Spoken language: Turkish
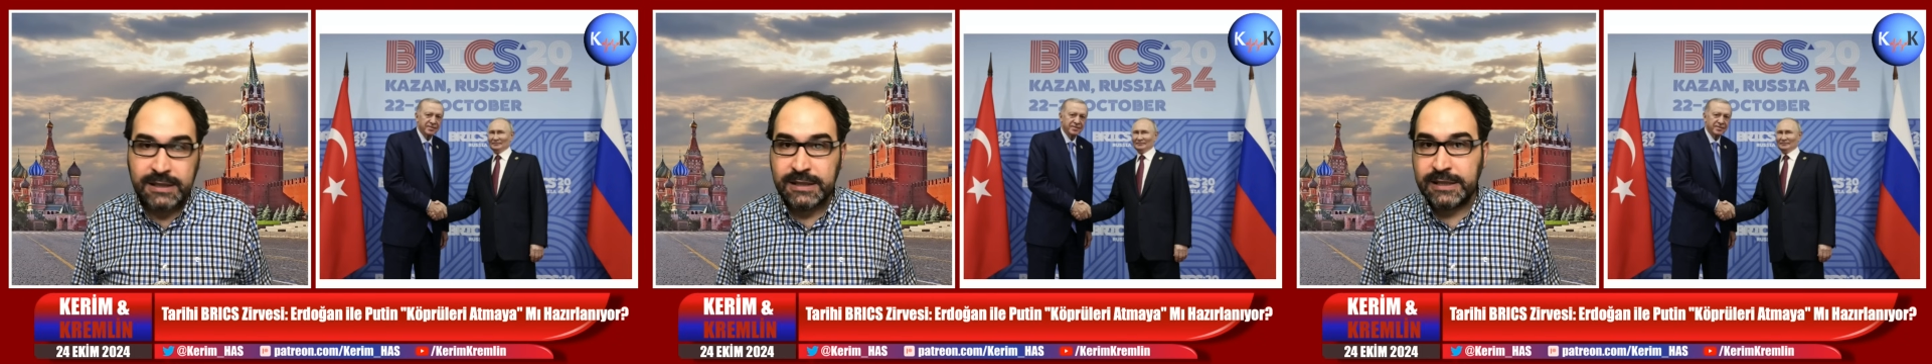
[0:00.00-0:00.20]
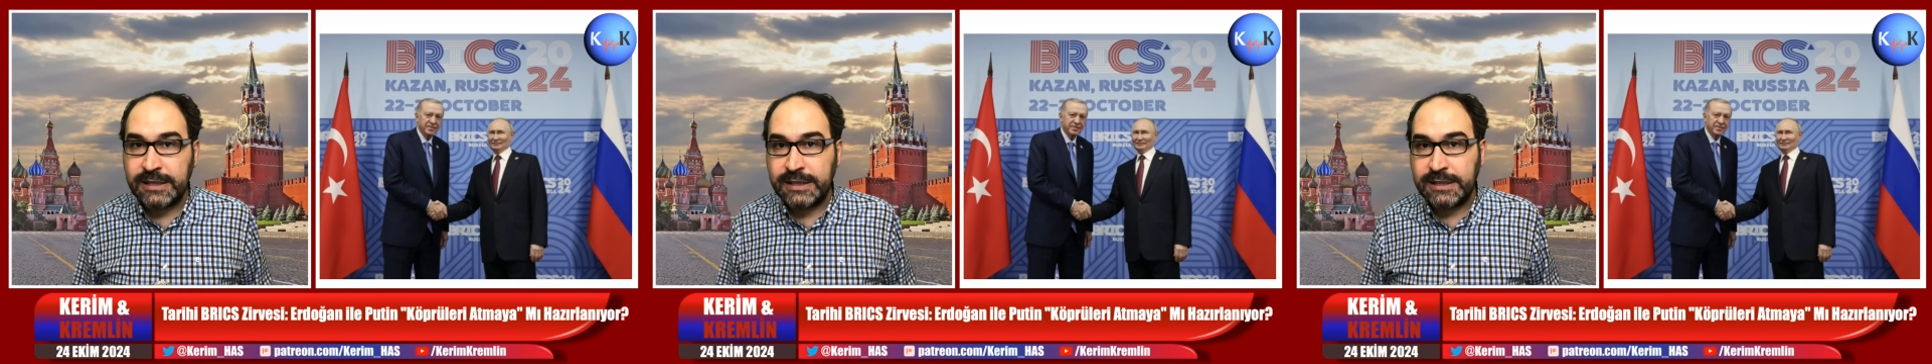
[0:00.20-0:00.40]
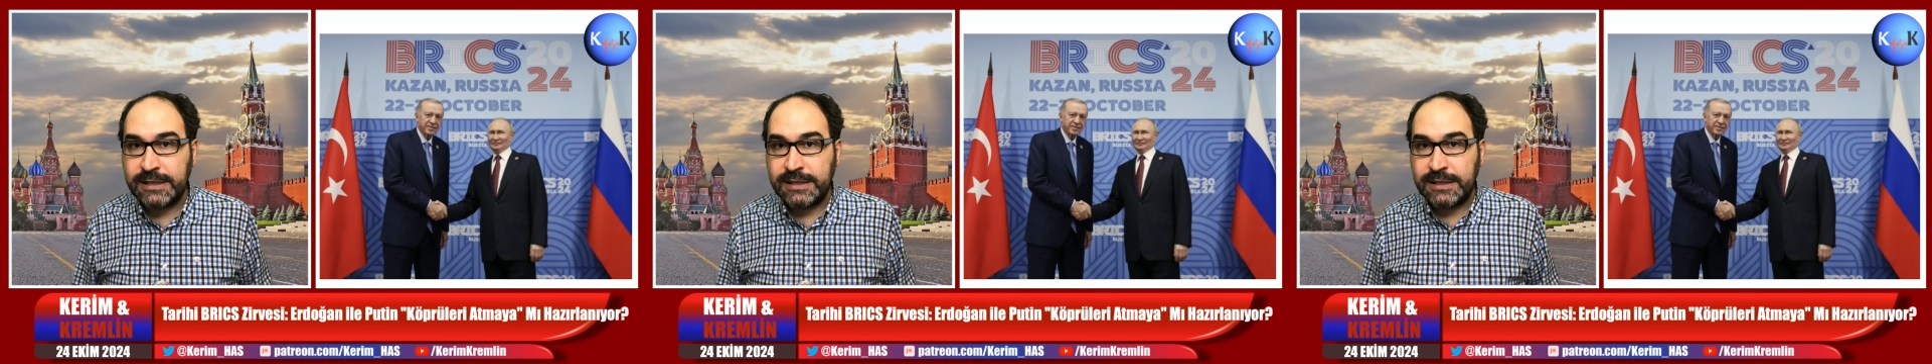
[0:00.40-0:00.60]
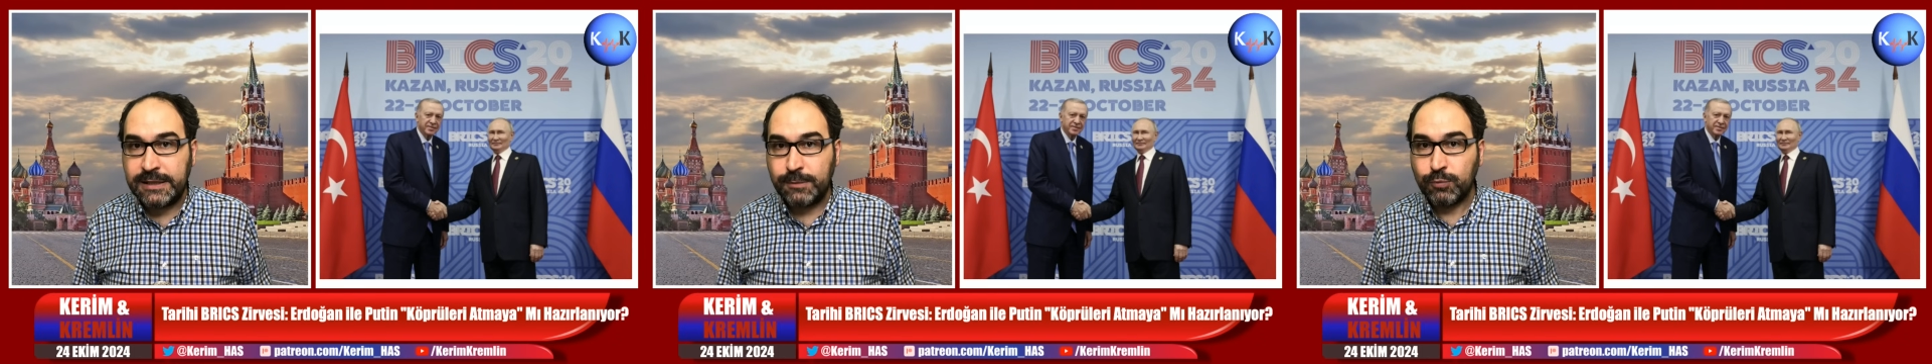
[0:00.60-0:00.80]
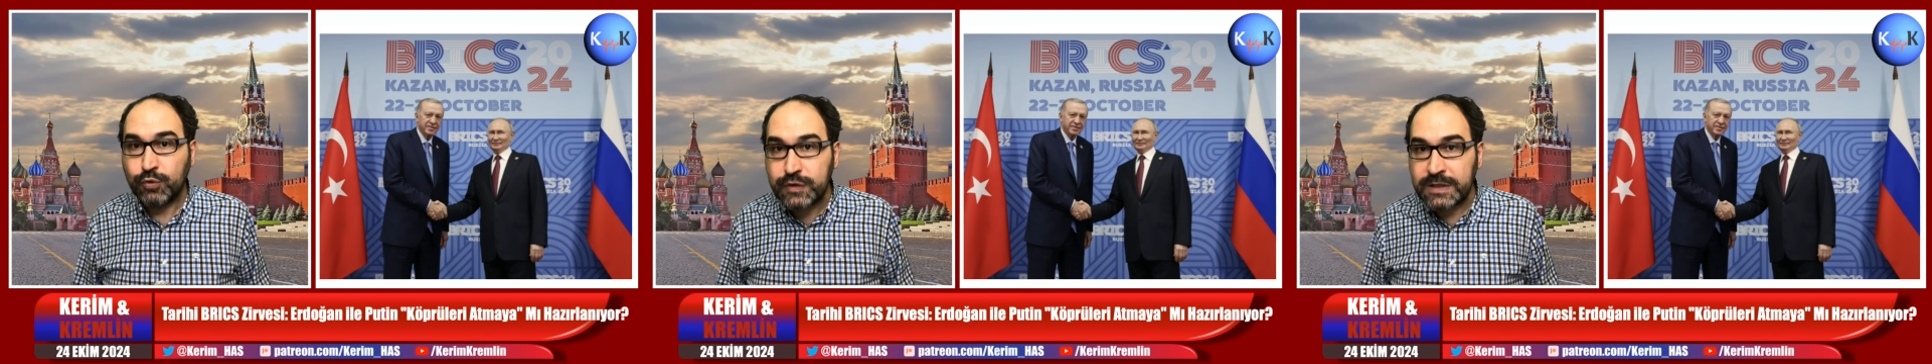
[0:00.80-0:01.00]

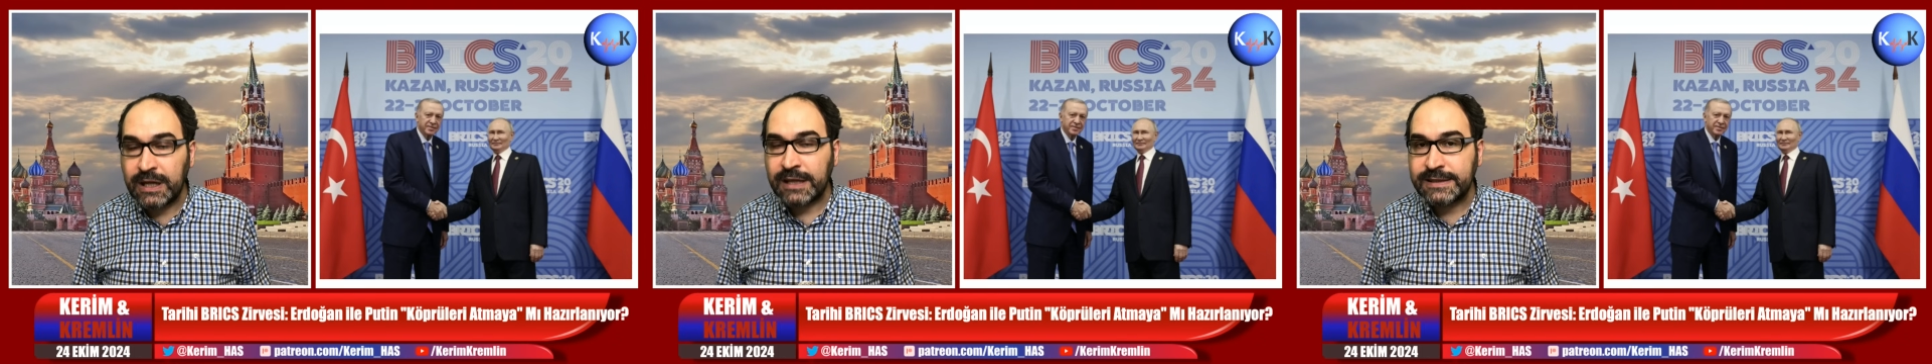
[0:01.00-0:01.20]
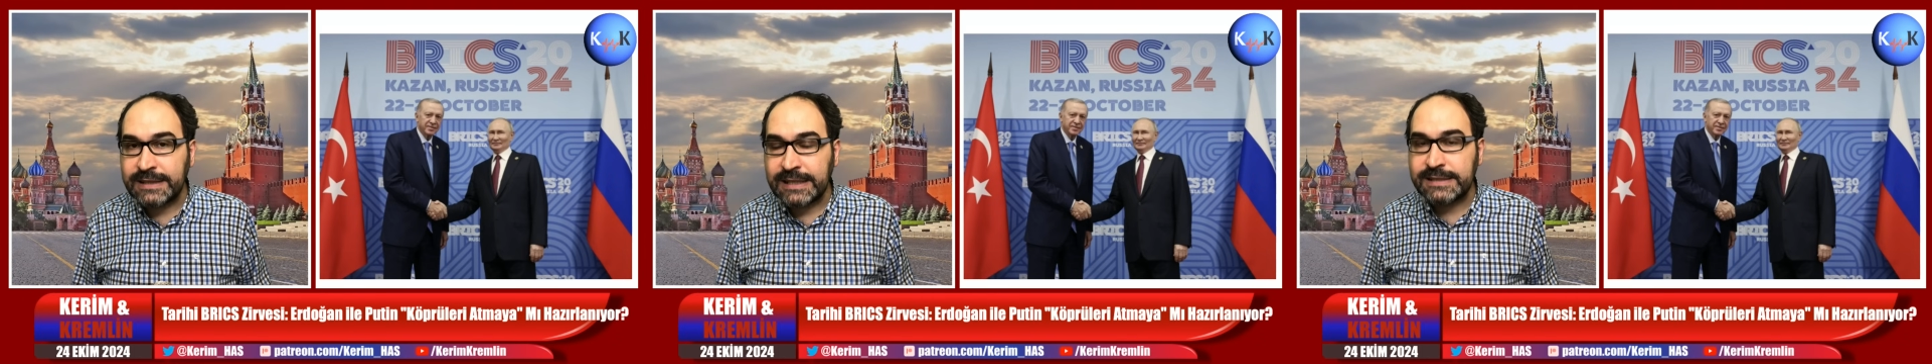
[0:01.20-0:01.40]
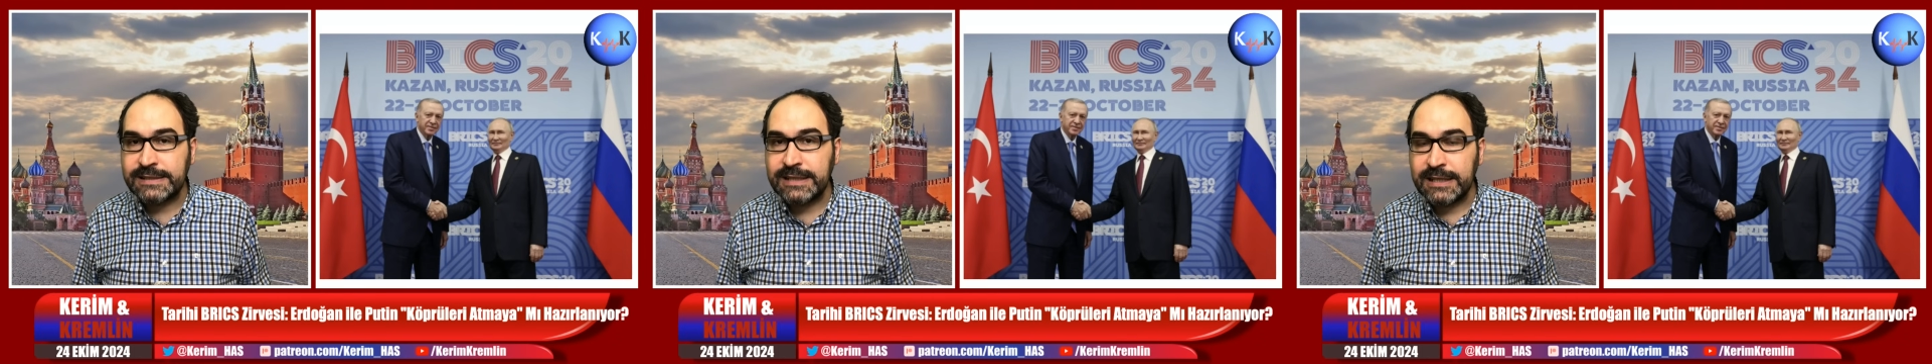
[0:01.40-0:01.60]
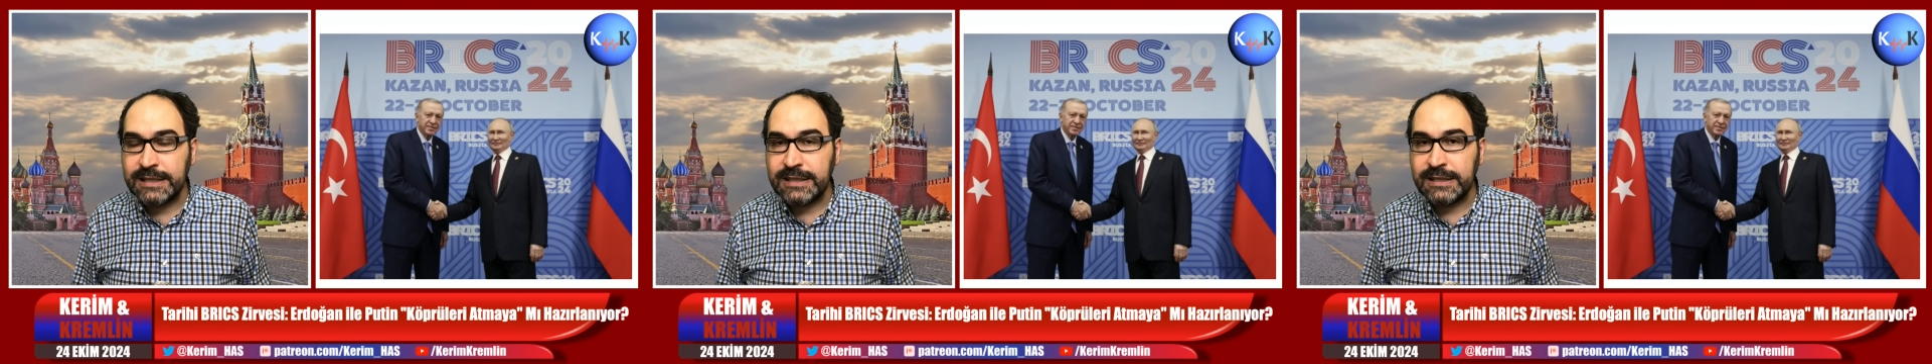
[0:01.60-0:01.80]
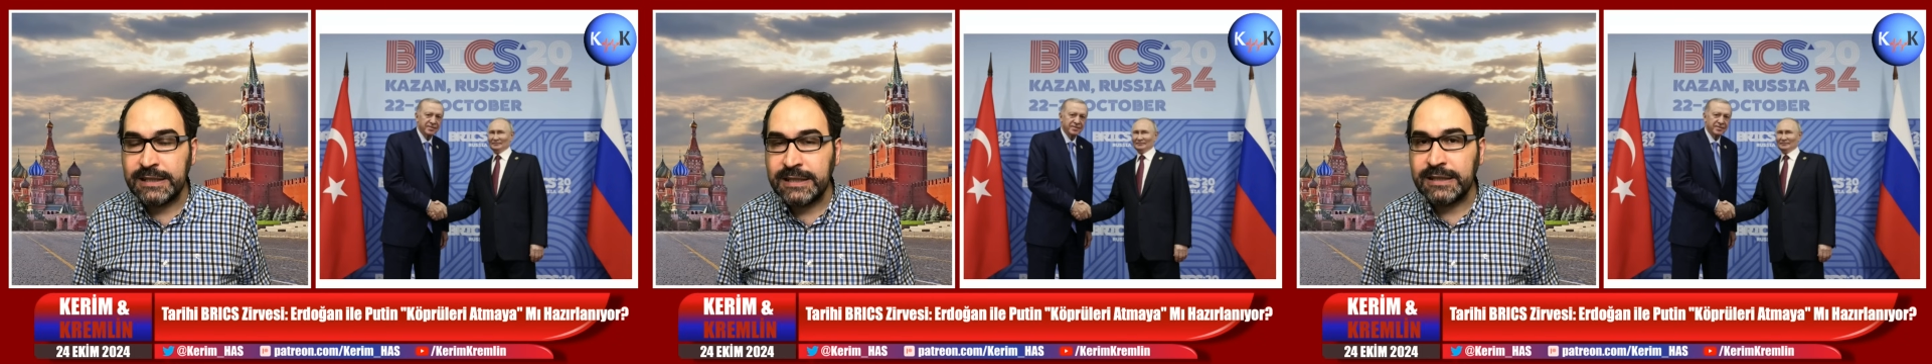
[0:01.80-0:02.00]
e, bu silah
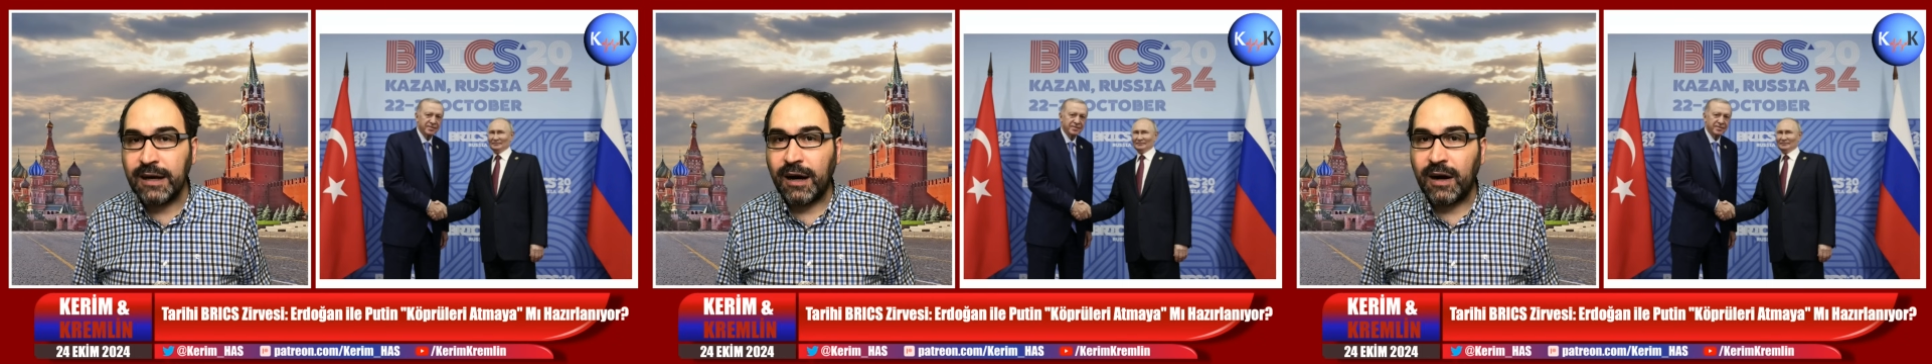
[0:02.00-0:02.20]
desteğinin